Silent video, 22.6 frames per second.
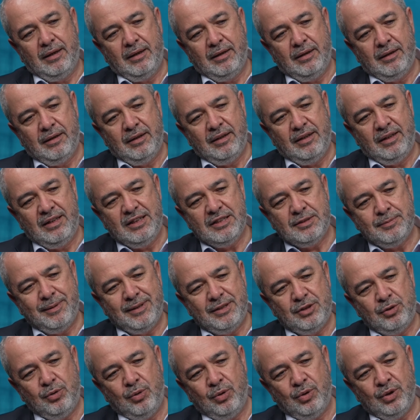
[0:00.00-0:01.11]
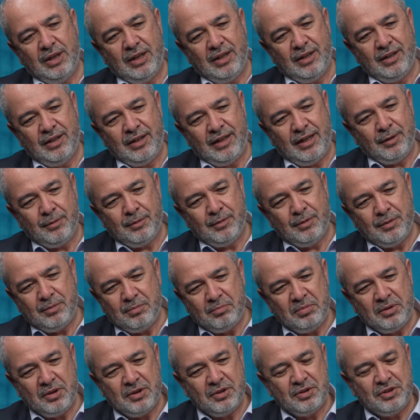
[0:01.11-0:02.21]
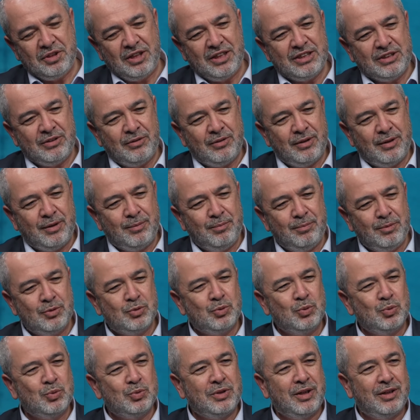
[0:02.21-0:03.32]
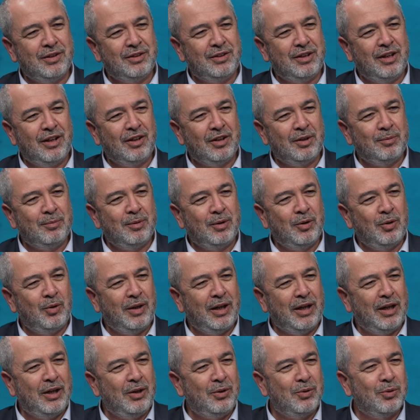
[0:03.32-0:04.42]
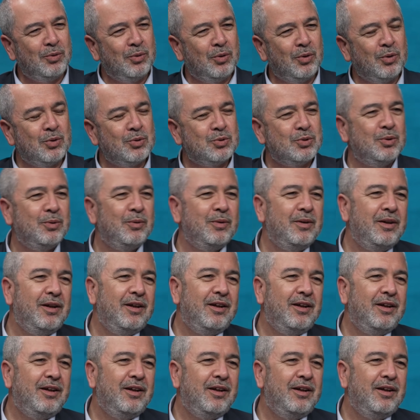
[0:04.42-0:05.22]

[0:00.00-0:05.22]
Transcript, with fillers: e, hizmeti öne alarak bir çerçeve mi sunsak diye aklıma öyle geliyor doğrusu.